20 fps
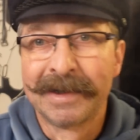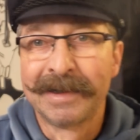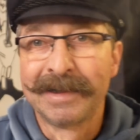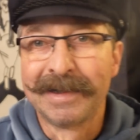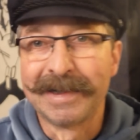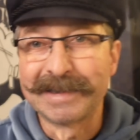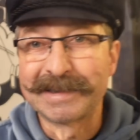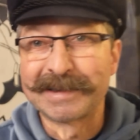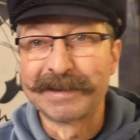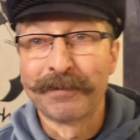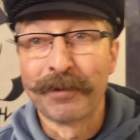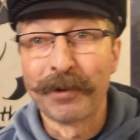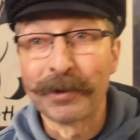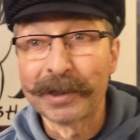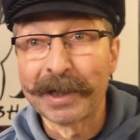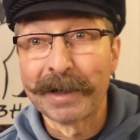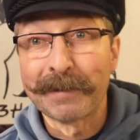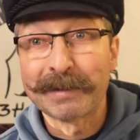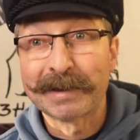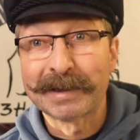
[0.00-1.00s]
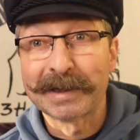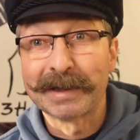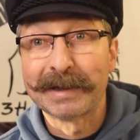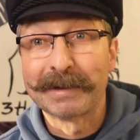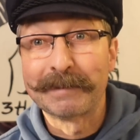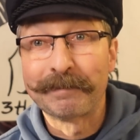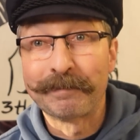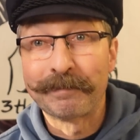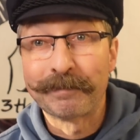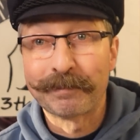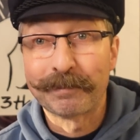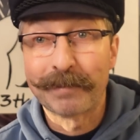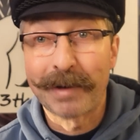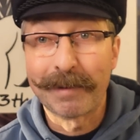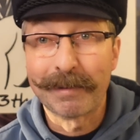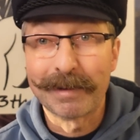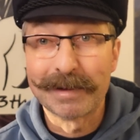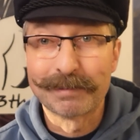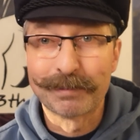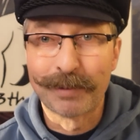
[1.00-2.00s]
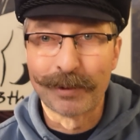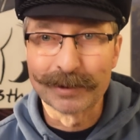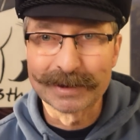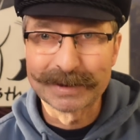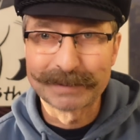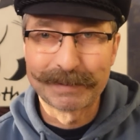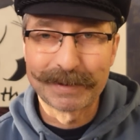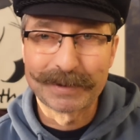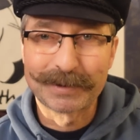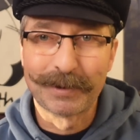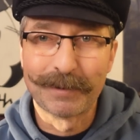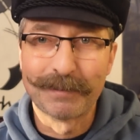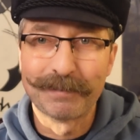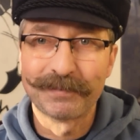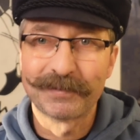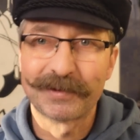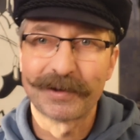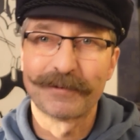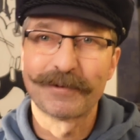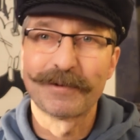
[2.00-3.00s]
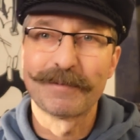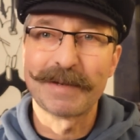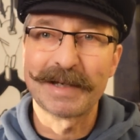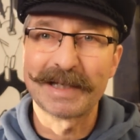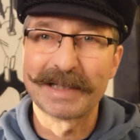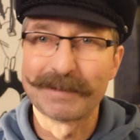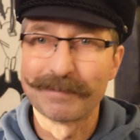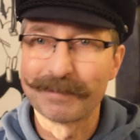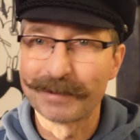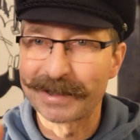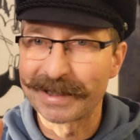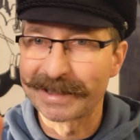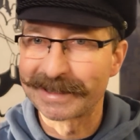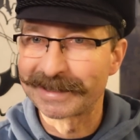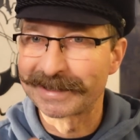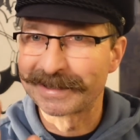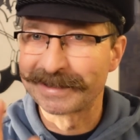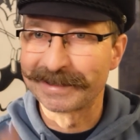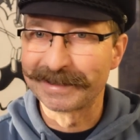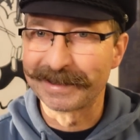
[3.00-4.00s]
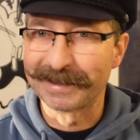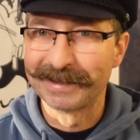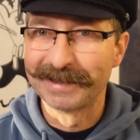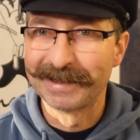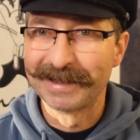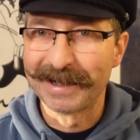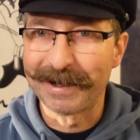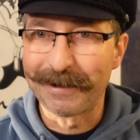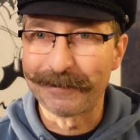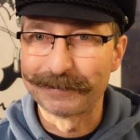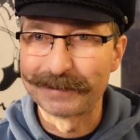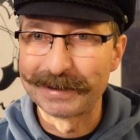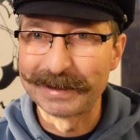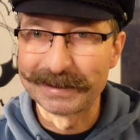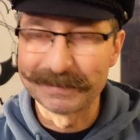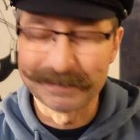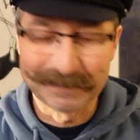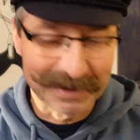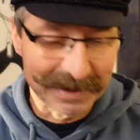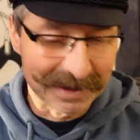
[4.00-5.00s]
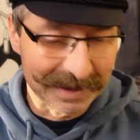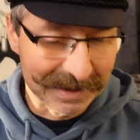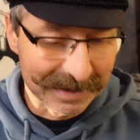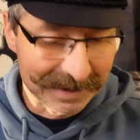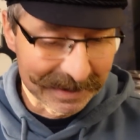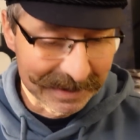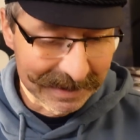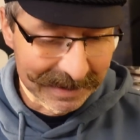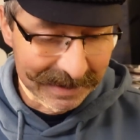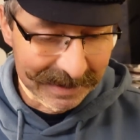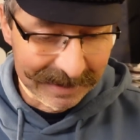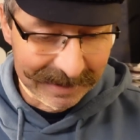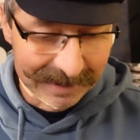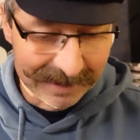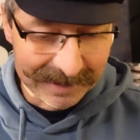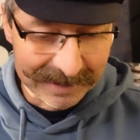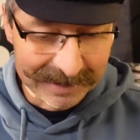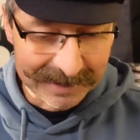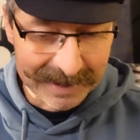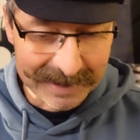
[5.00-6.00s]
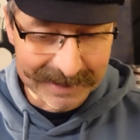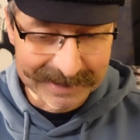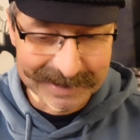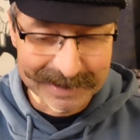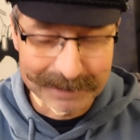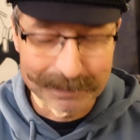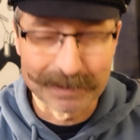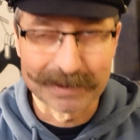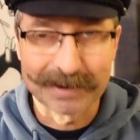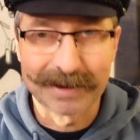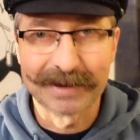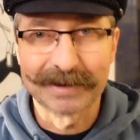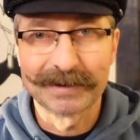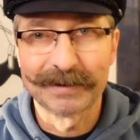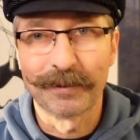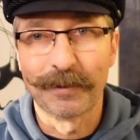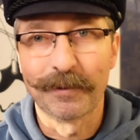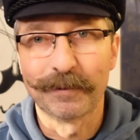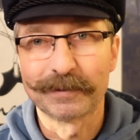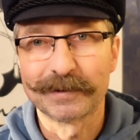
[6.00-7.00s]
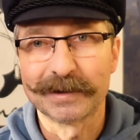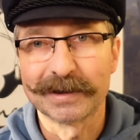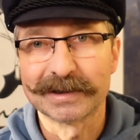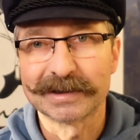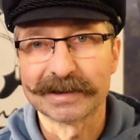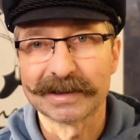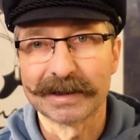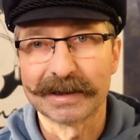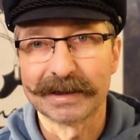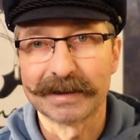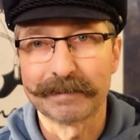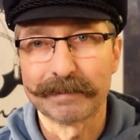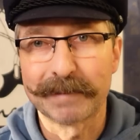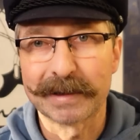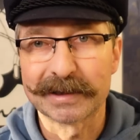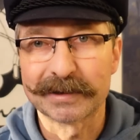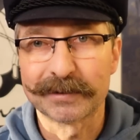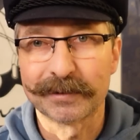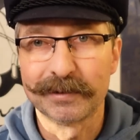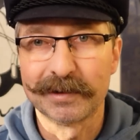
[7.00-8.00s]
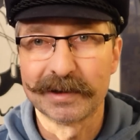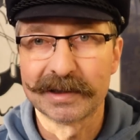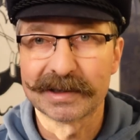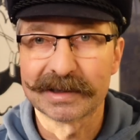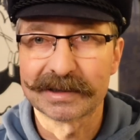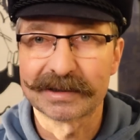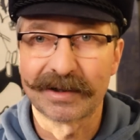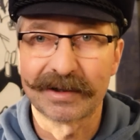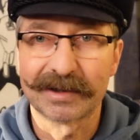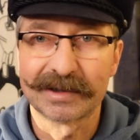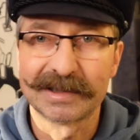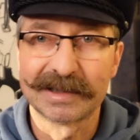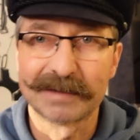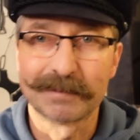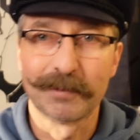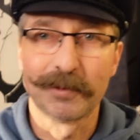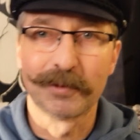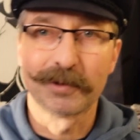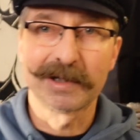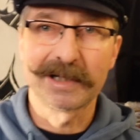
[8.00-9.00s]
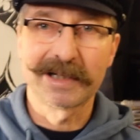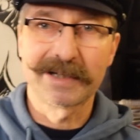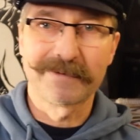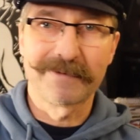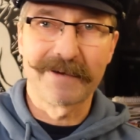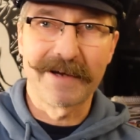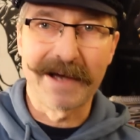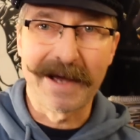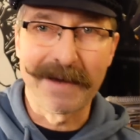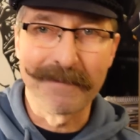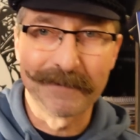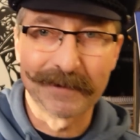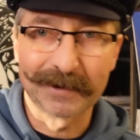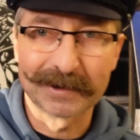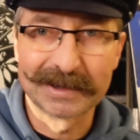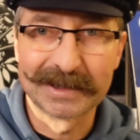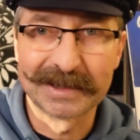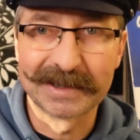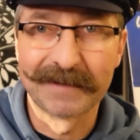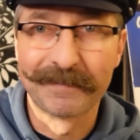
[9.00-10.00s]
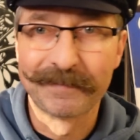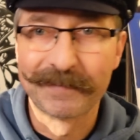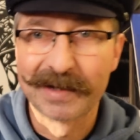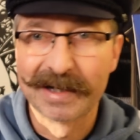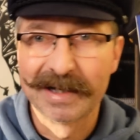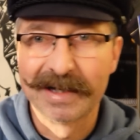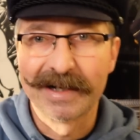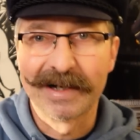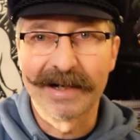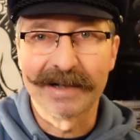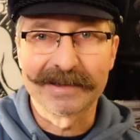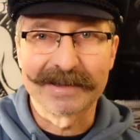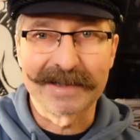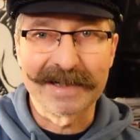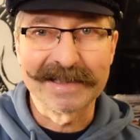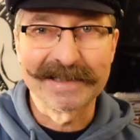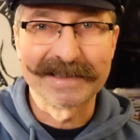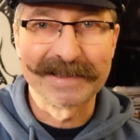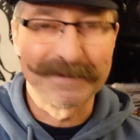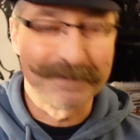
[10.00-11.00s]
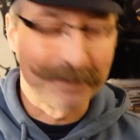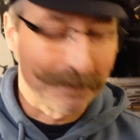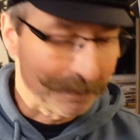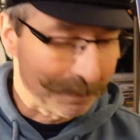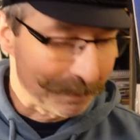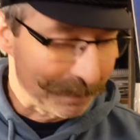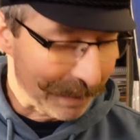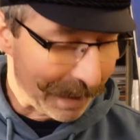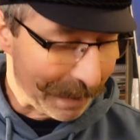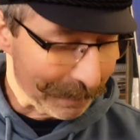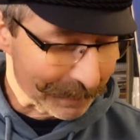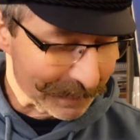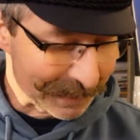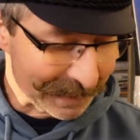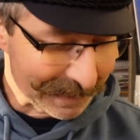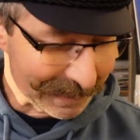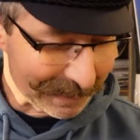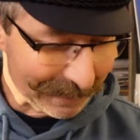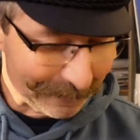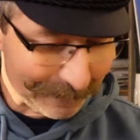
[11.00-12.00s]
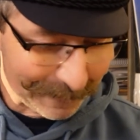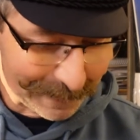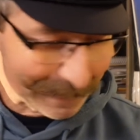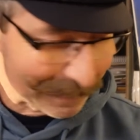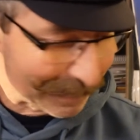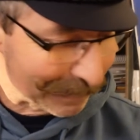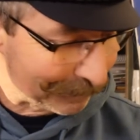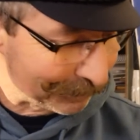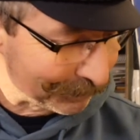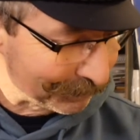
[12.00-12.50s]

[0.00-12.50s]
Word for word: Letzte Woche habe ich ja ein paar Mal Post bekommen. Dafür möchte ich mich jetzt auf diesem Wege recht herzlich bedanken. Oft ist äh, persönlicher Dank nicht möglich, weil einfach die Adresse vom Absender fehlt.